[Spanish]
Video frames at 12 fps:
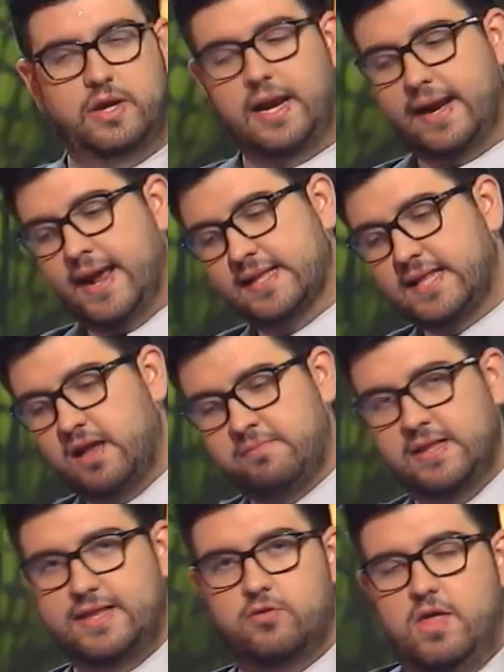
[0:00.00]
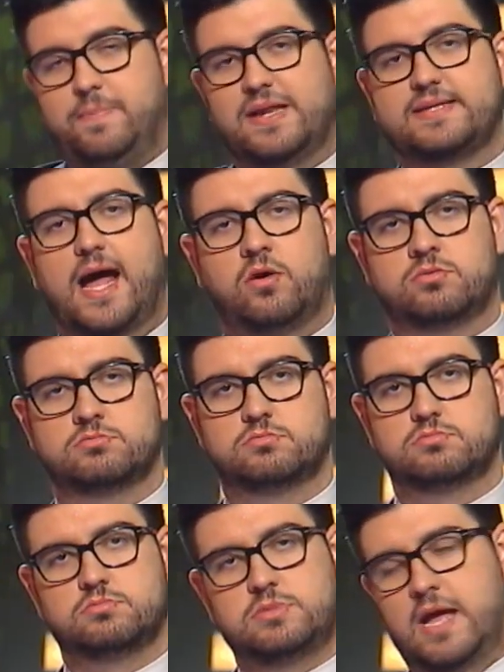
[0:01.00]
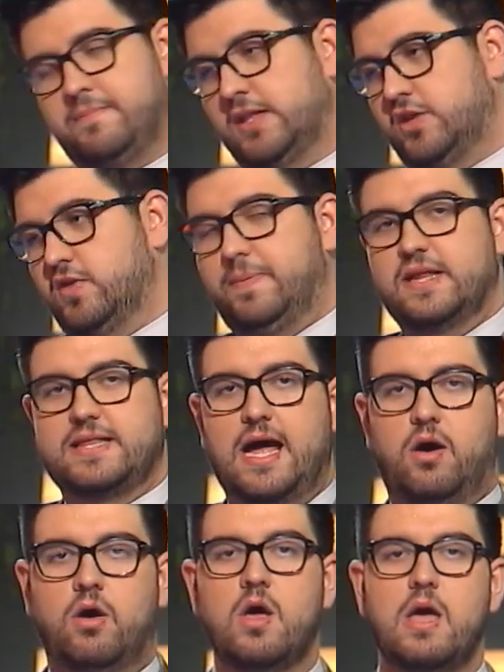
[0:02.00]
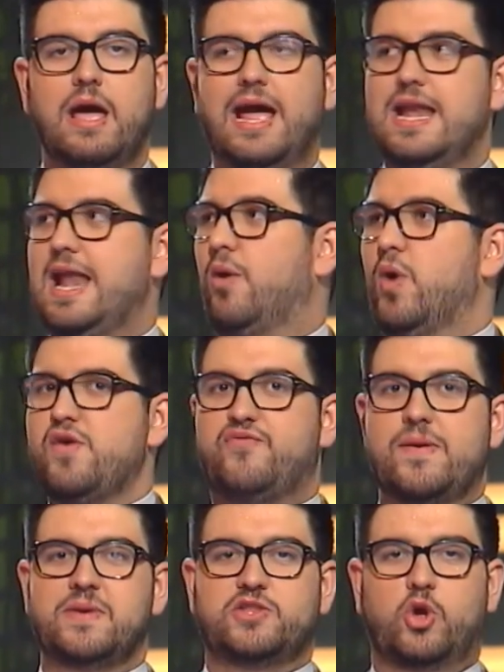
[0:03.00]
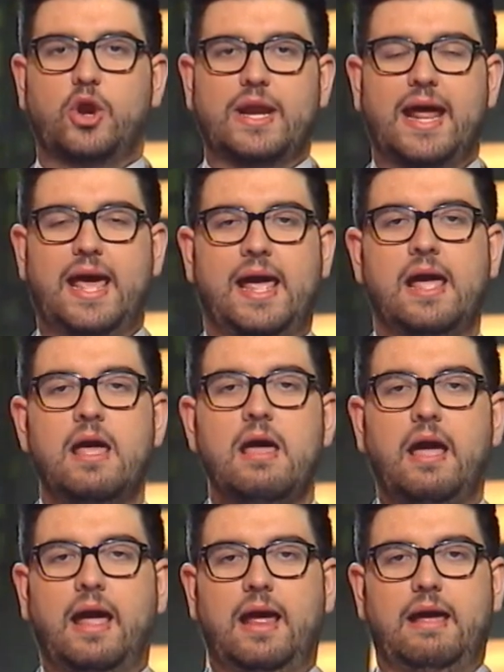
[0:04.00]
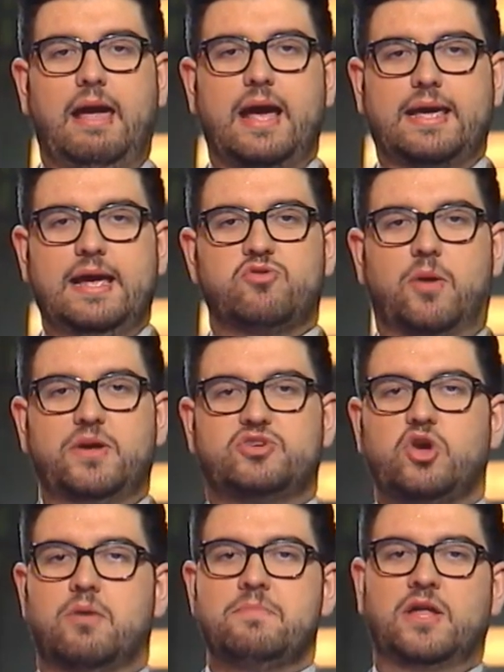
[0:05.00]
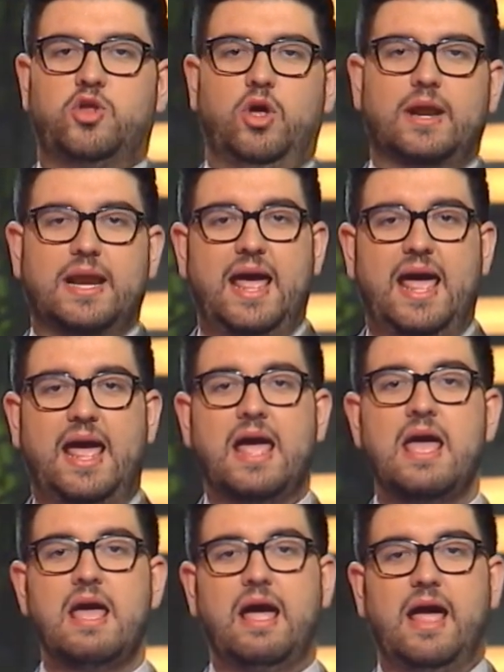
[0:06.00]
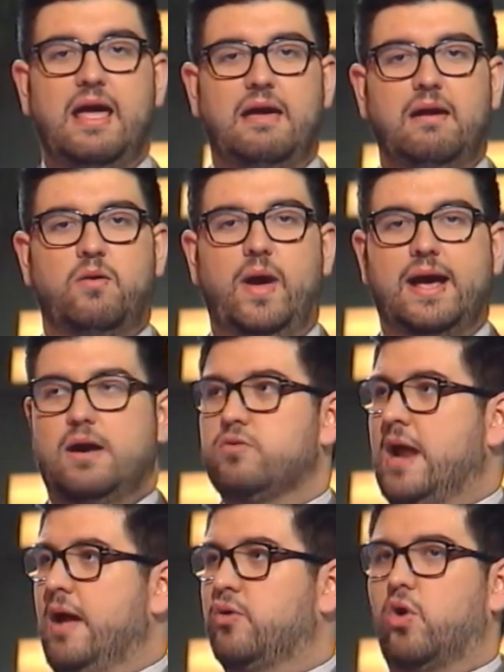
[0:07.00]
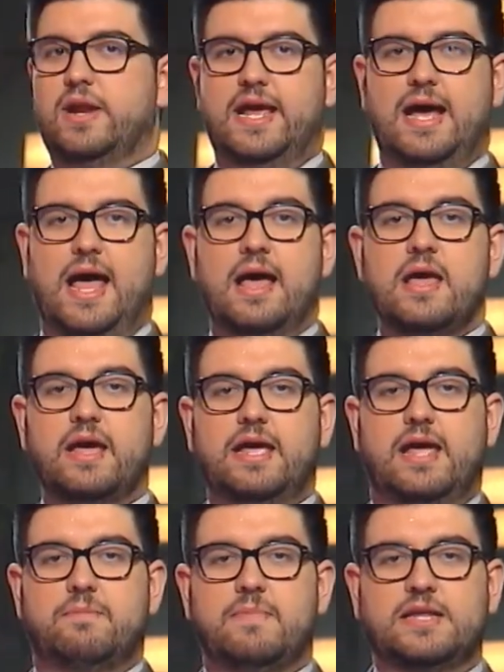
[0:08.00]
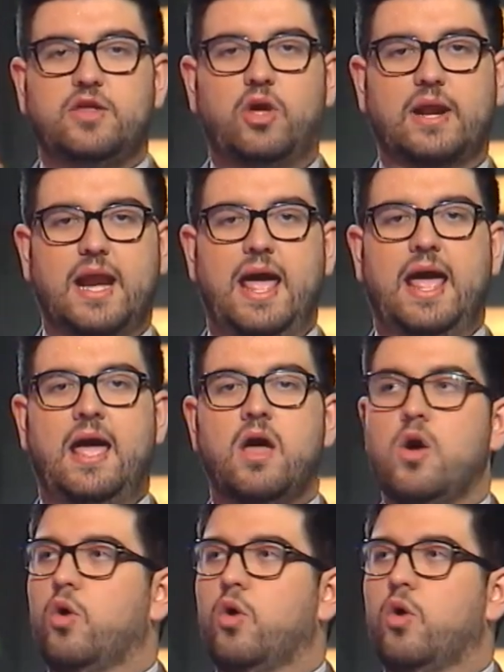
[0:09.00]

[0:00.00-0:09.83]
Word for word: Israel está ahí metido de prestado. Está metido de prestado. En la UEFA metió Israel. Eh, aquí en Eurovisión metió Israel. Eh, juega una Euroliga y metió Israel.